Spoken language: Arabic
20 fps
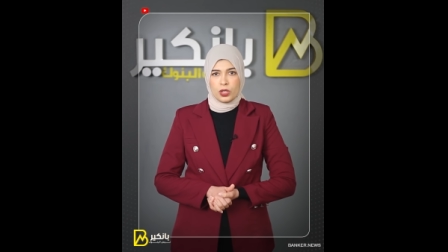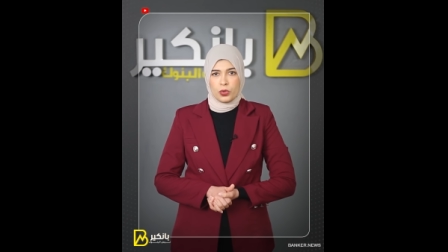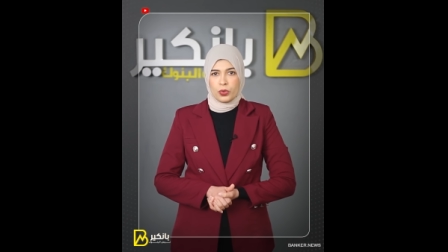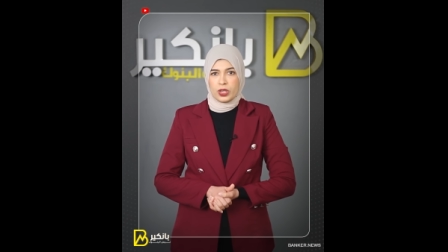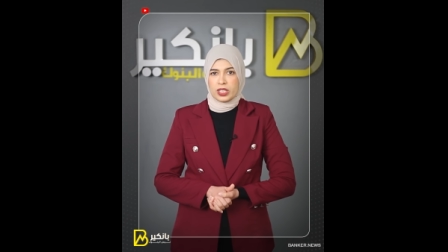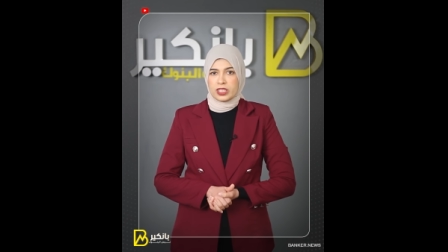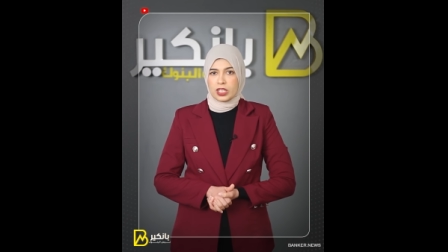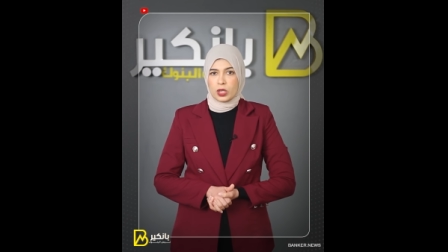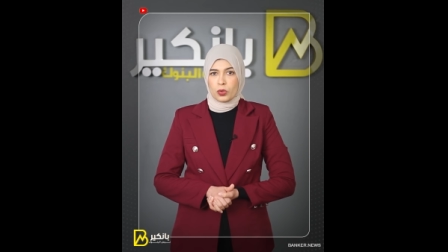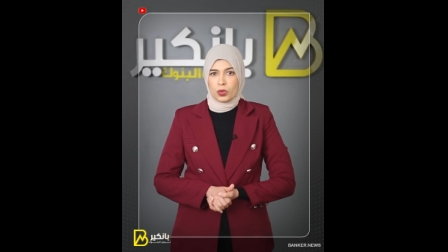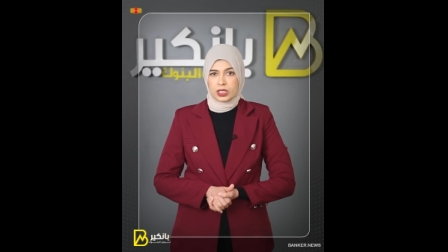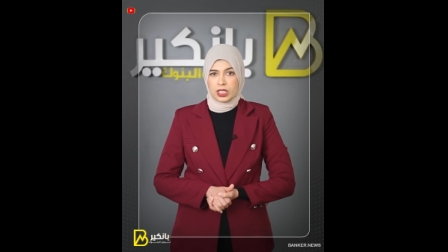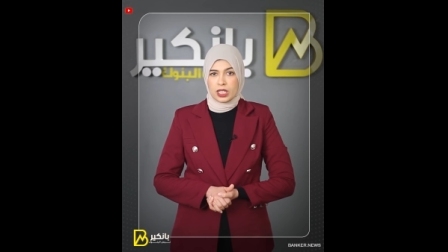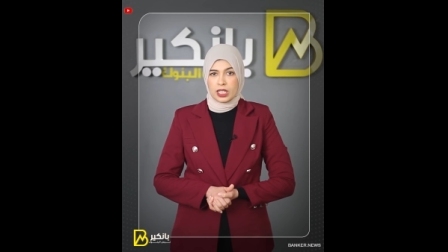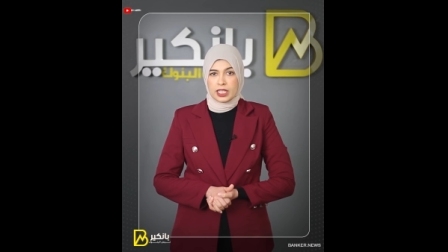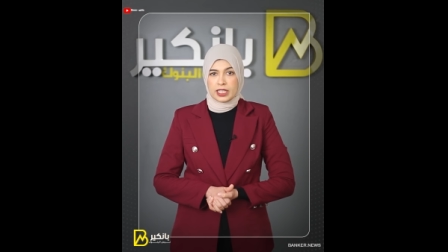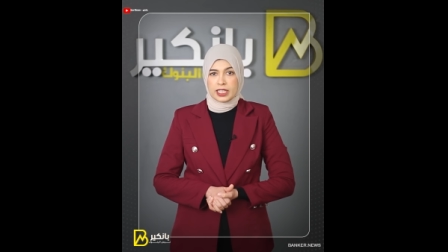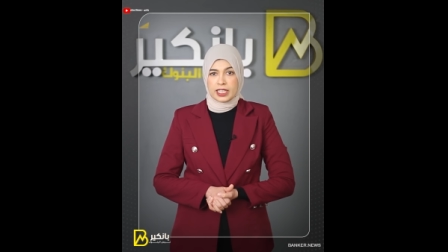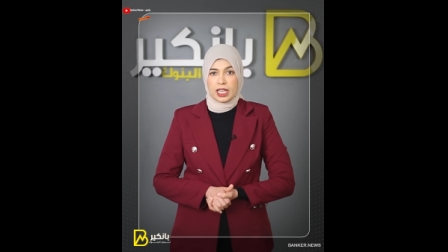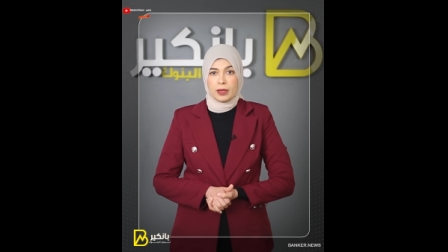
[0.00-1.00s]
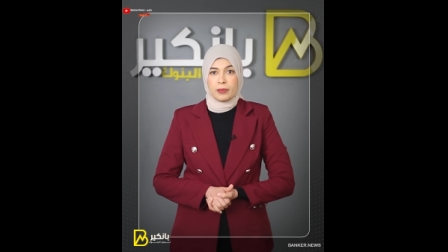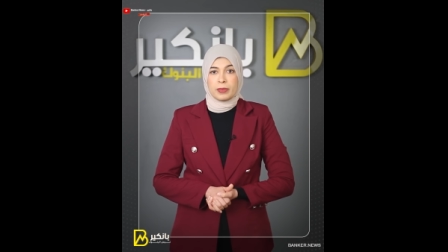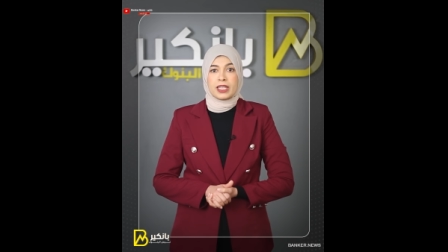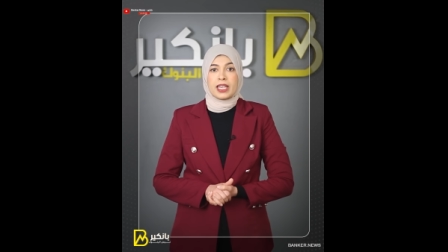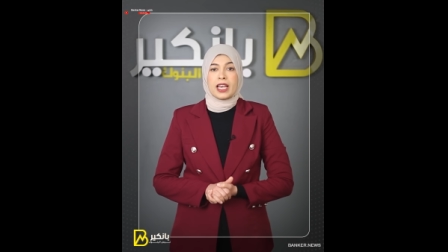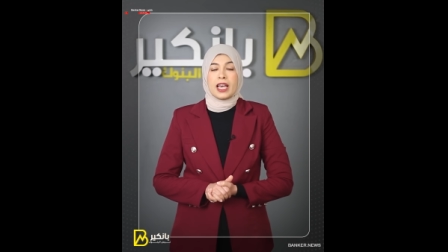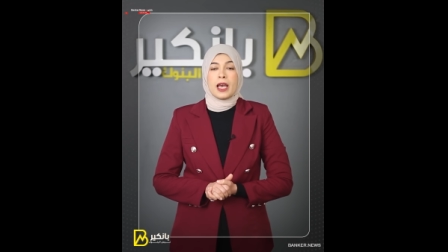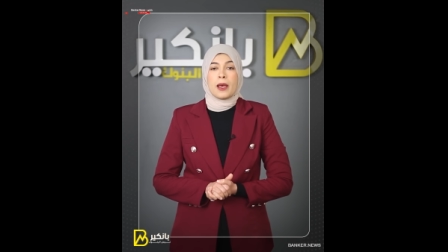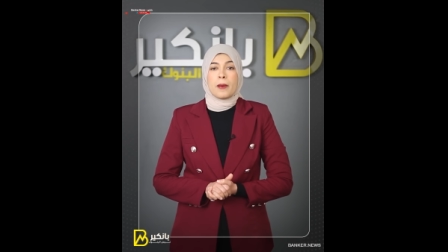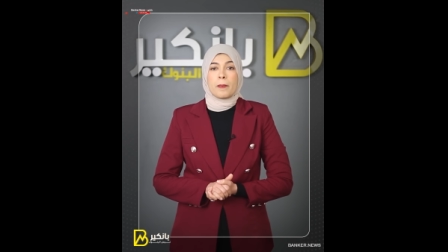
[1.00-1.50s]
وإن الوضع الإيجابي
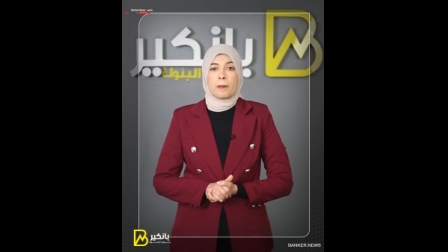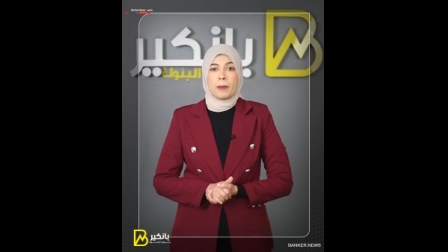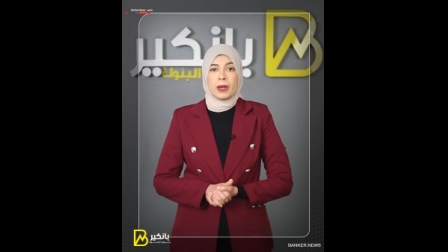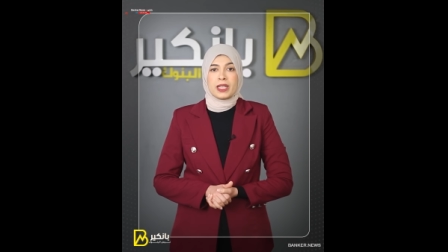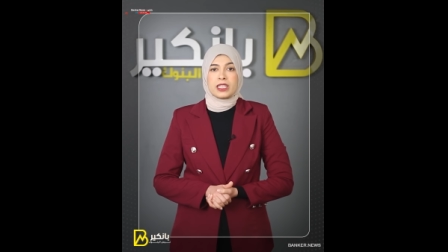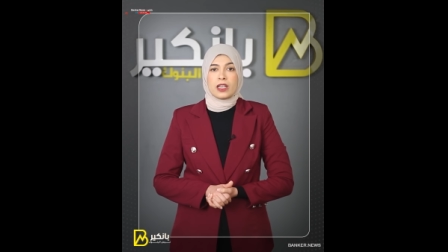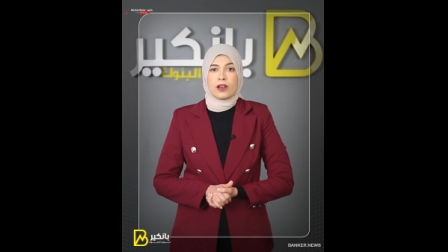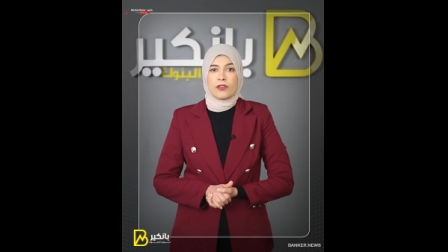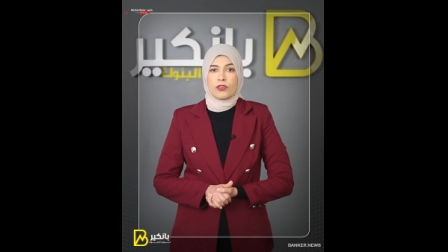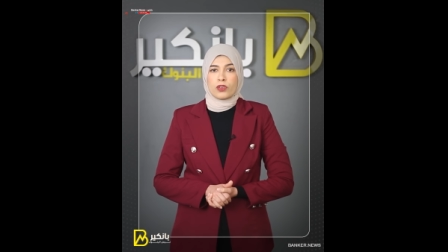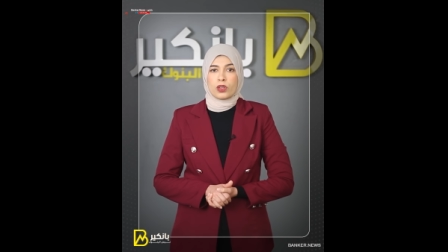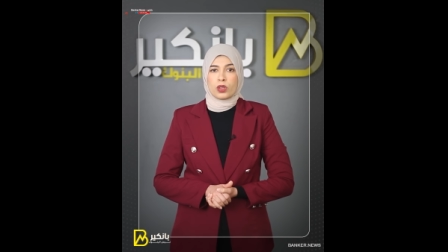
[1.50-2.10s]
بدأ في